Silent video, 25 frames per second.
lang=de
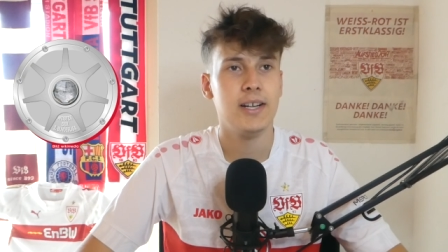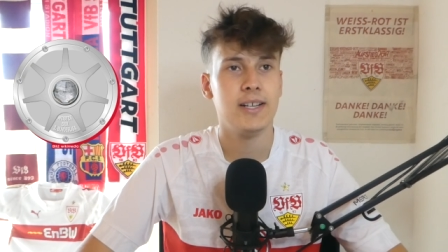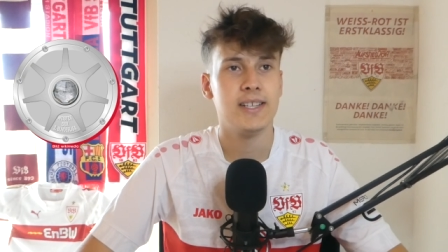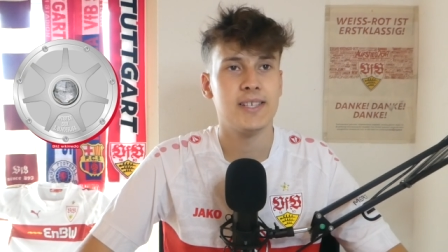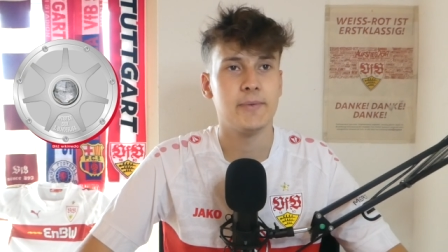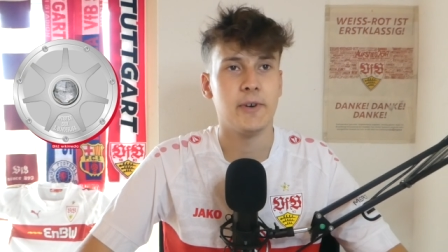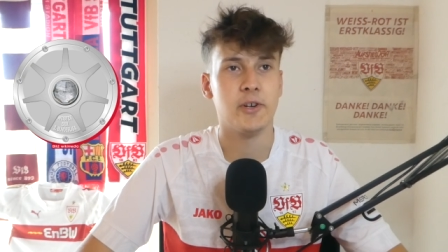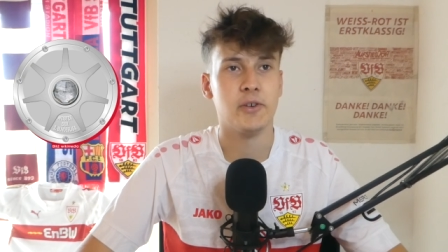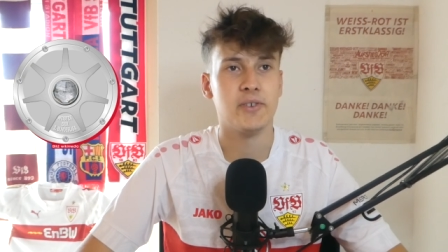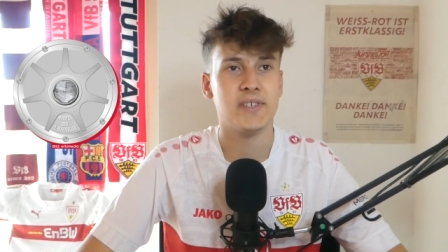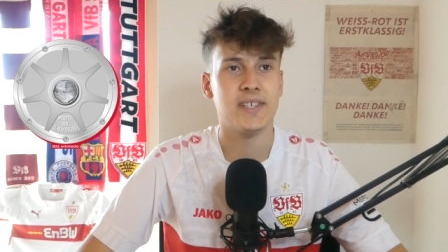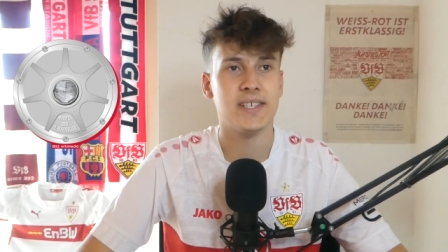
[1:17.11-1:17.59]

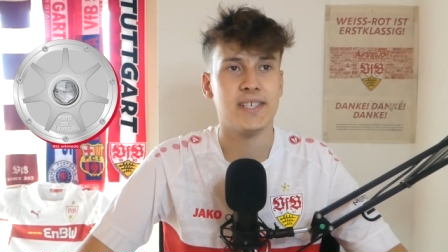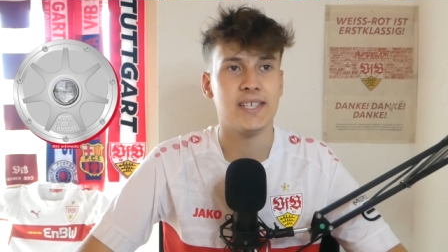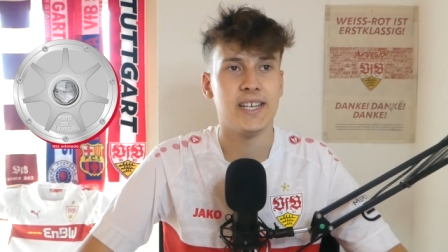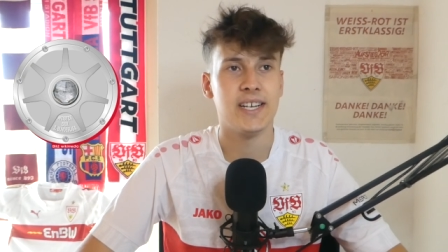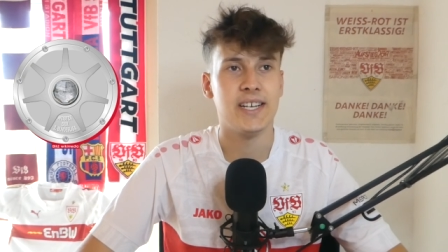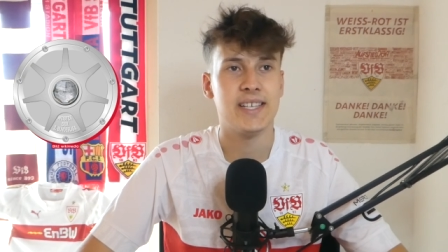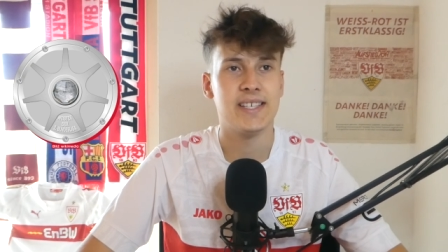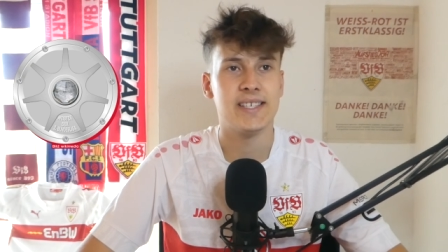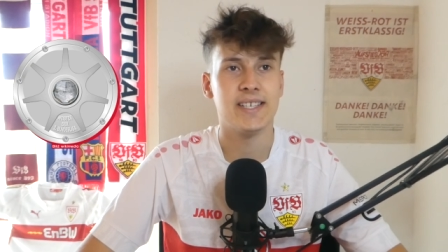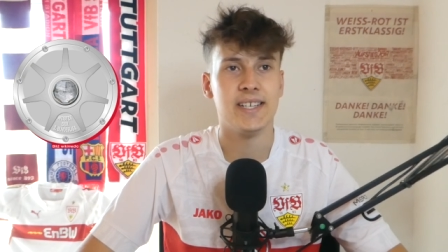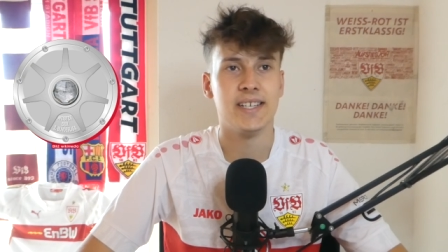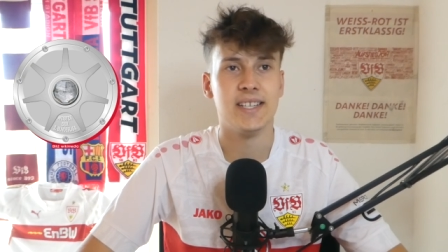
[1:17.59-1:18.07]

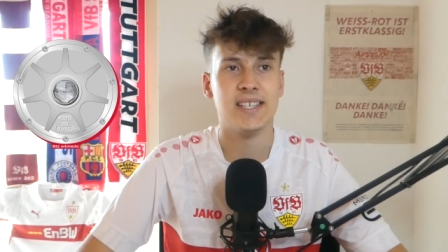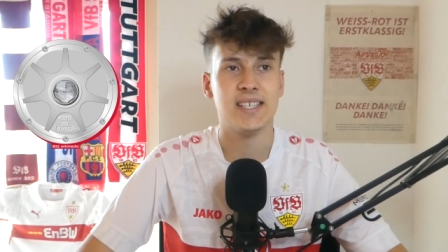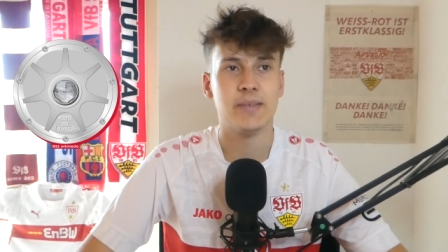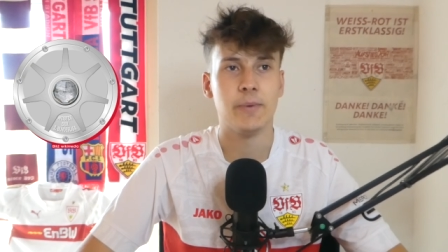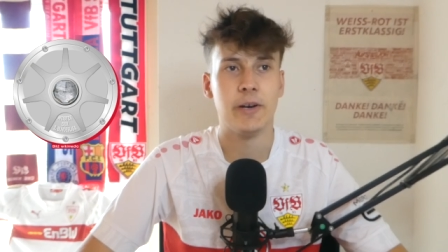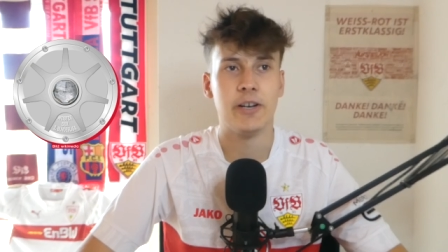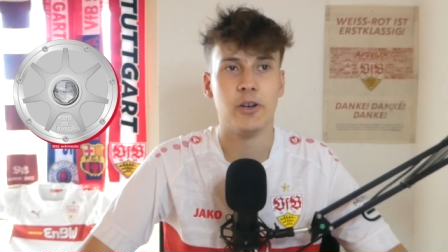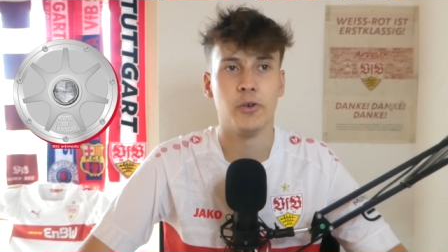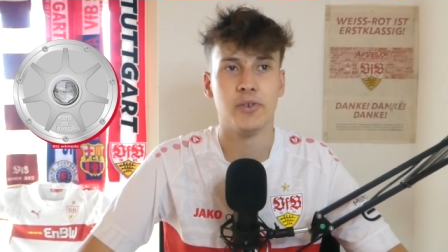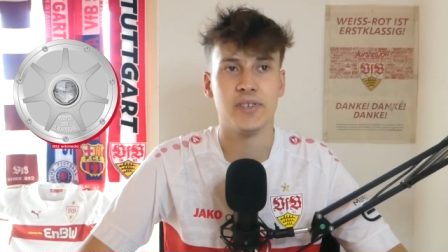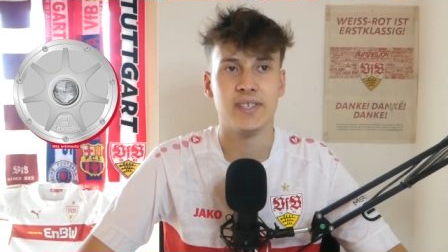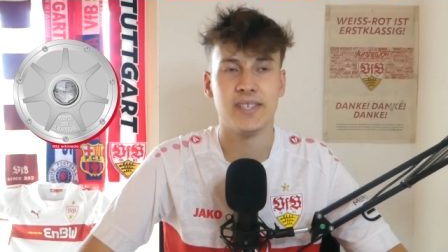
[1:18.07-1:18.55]
2016,
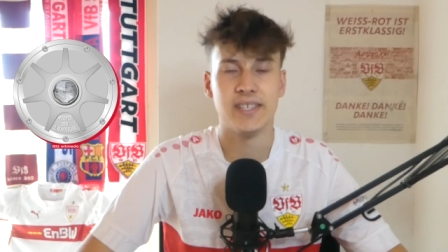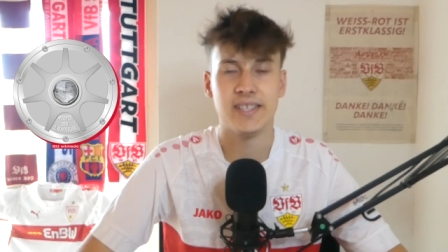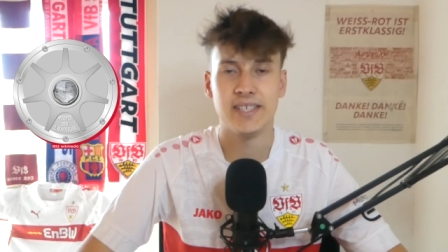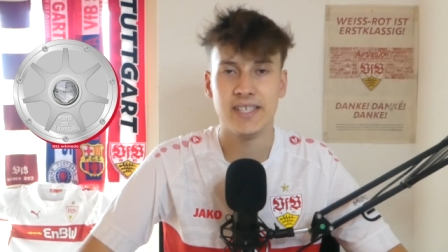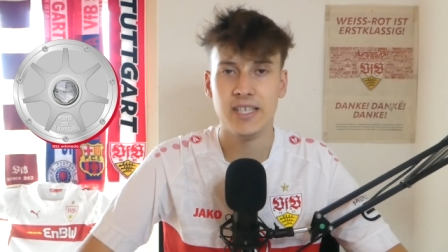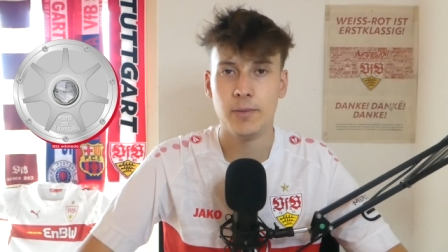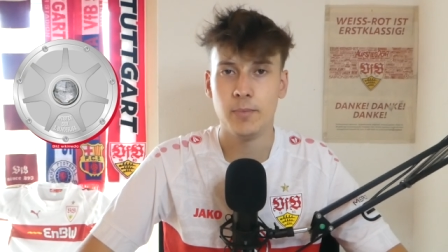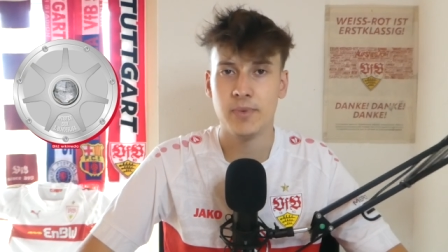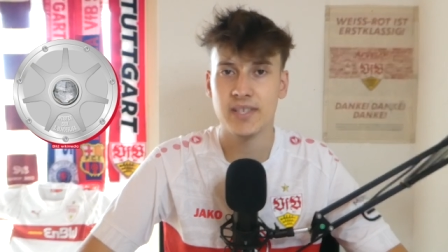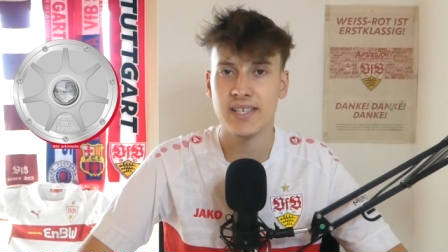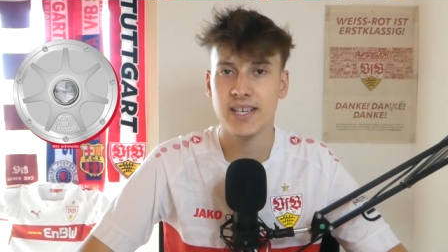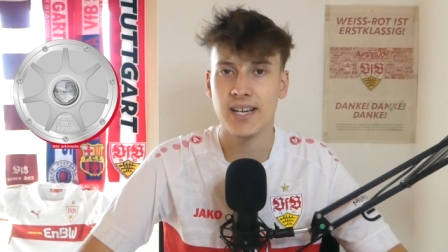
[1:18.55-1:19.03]

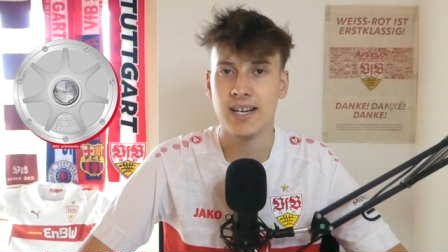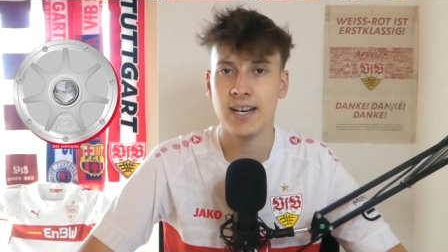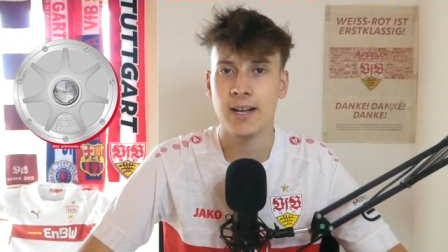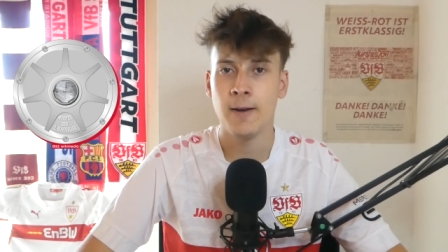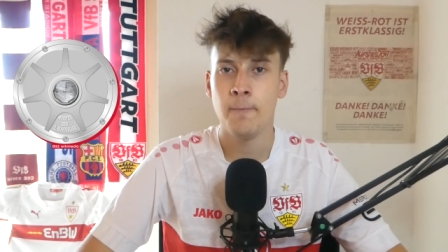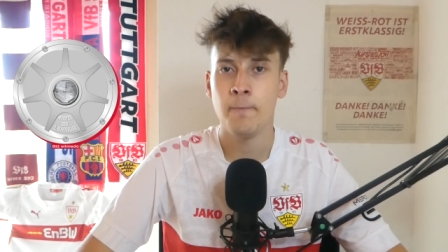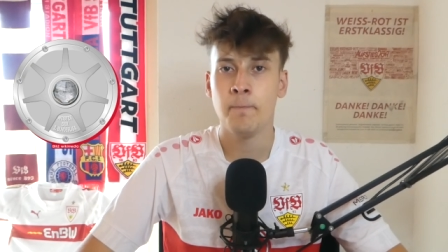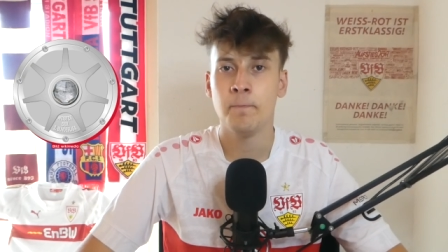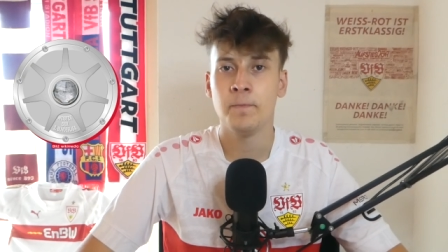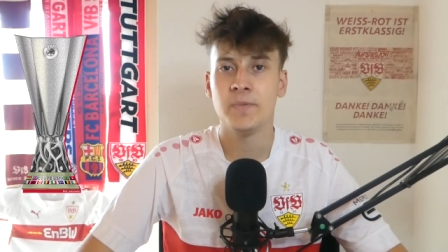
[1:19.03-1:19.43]
2017.